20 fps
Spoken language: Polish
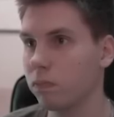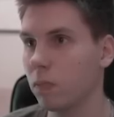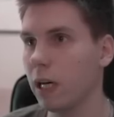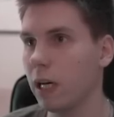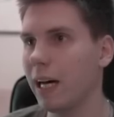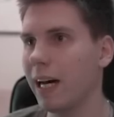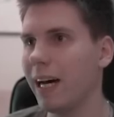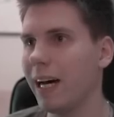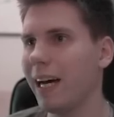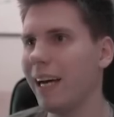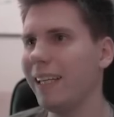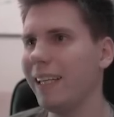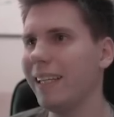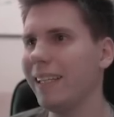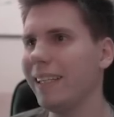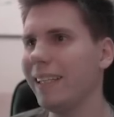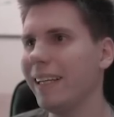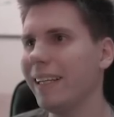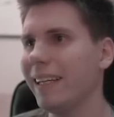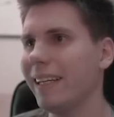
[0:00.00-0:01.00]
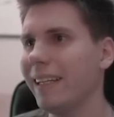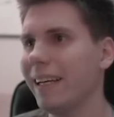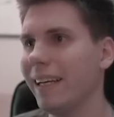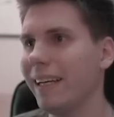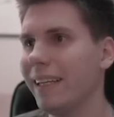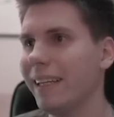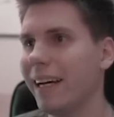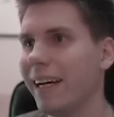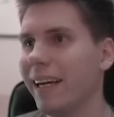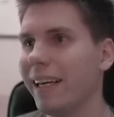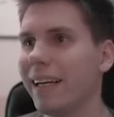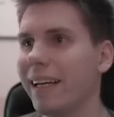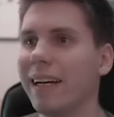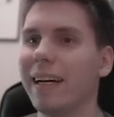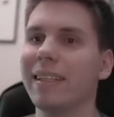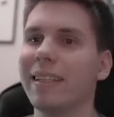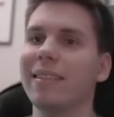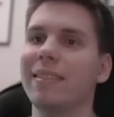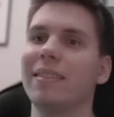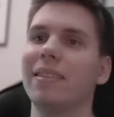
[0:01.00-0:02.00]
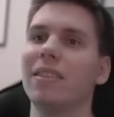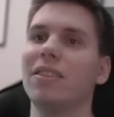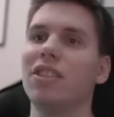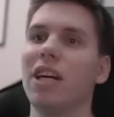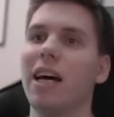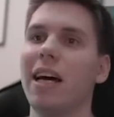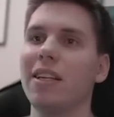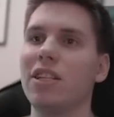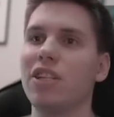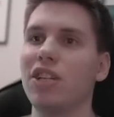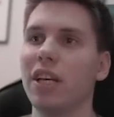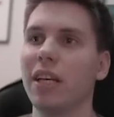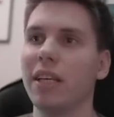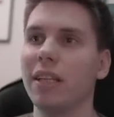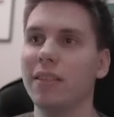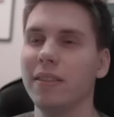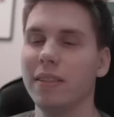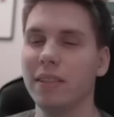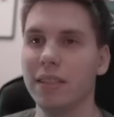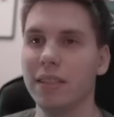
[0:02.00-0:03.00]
Ajajajajaj, Rijkaard, ty dziadzie.